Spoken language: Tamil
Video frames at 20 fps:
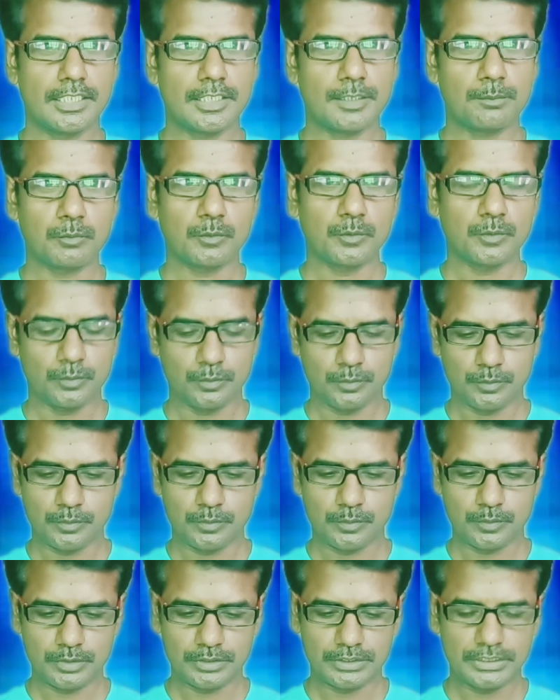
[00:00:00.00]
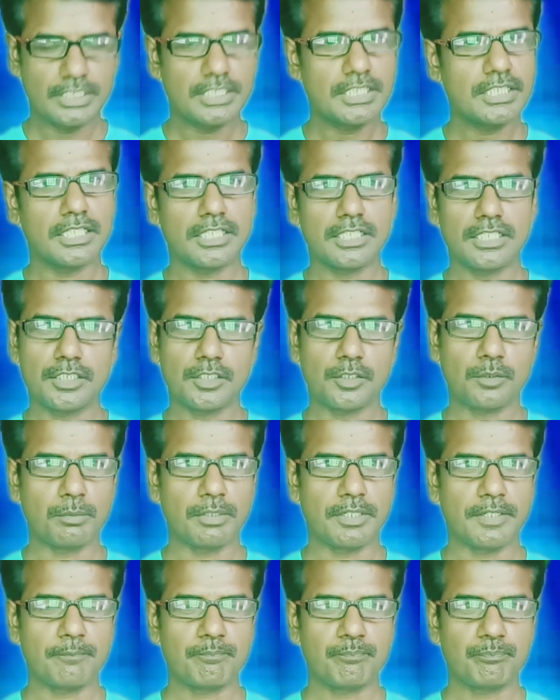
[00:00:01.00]
நம்ம தெரியும்
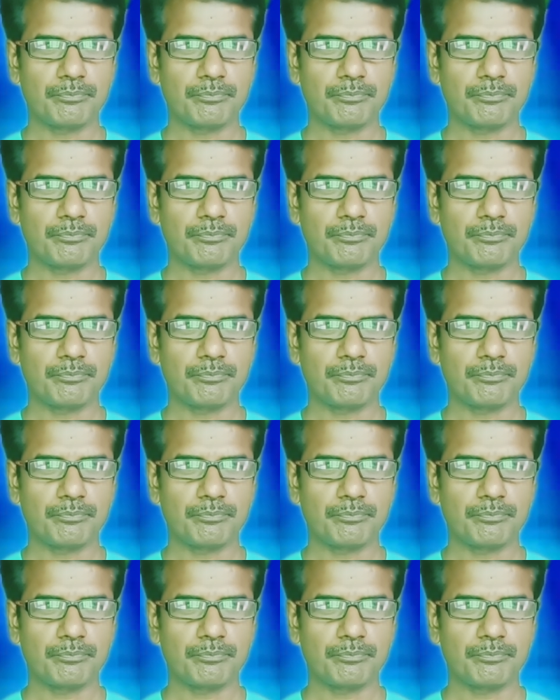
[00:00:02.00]
எல்லாருக்குமே